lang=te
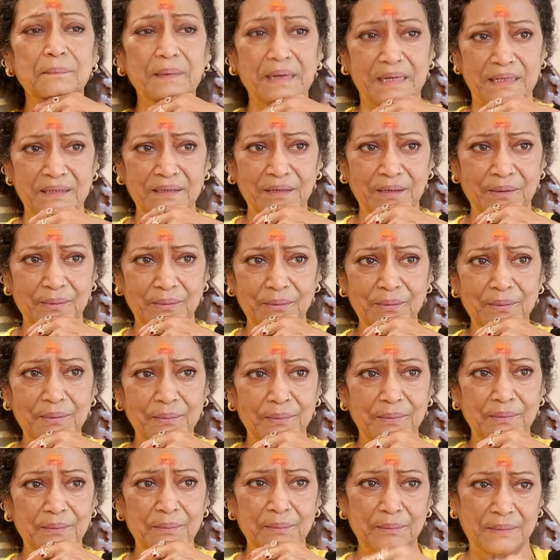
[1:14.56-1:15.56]
మరదలు
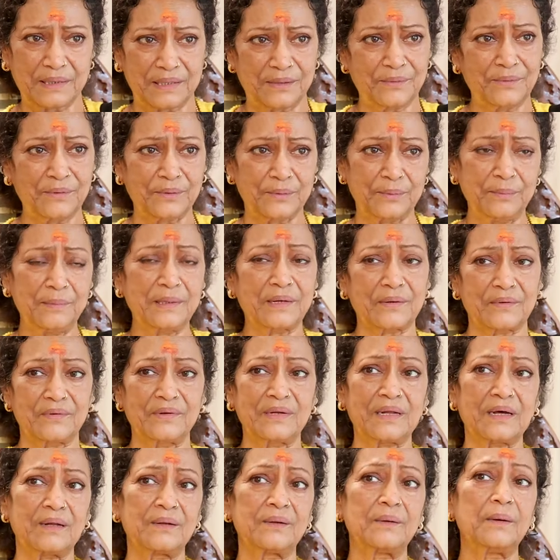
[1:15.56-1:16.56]
మనవడు
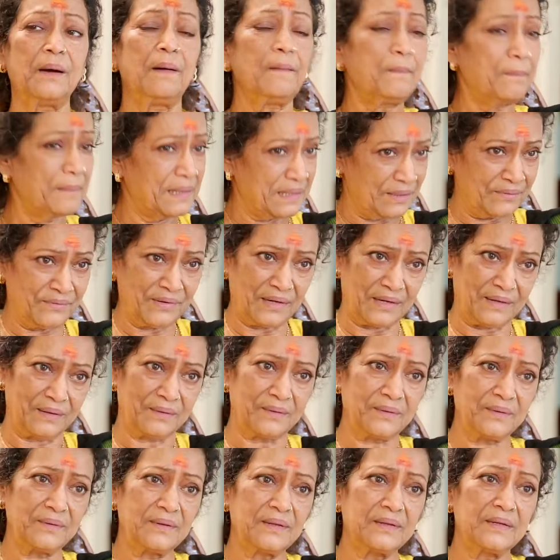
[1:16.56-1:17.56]
మనవరాలు
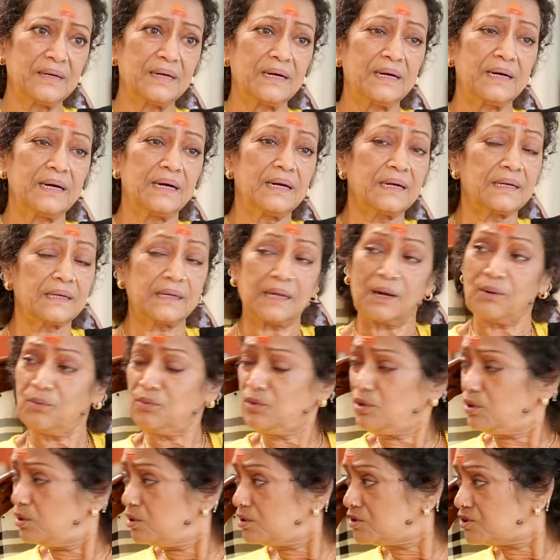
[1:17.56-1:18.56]
మనవరాలు ఓకే
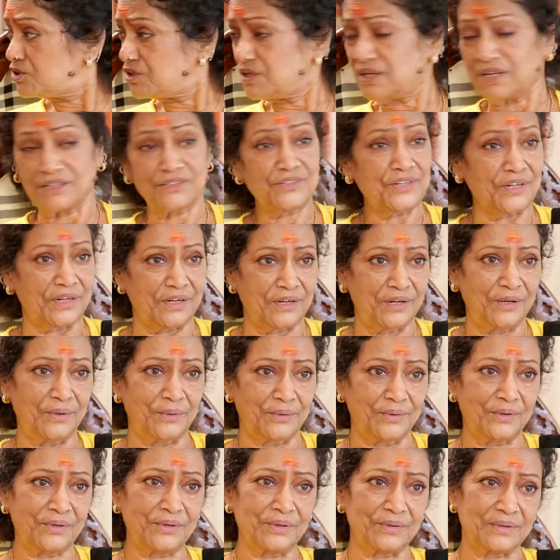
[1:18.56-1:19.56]
టౌన్లో చిన్న
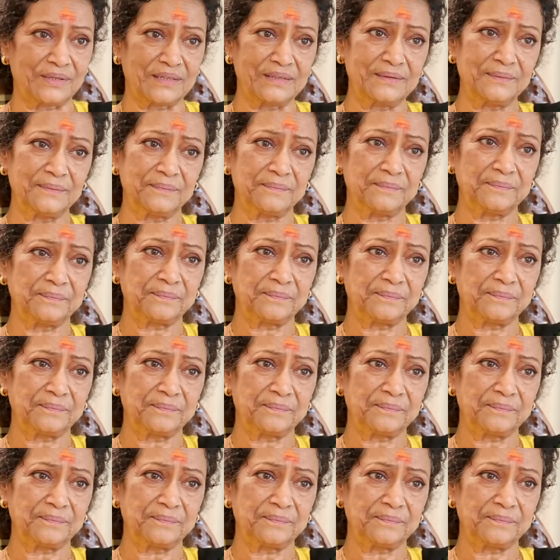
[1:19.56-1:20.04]
చెల్లెలు ఉంటుంది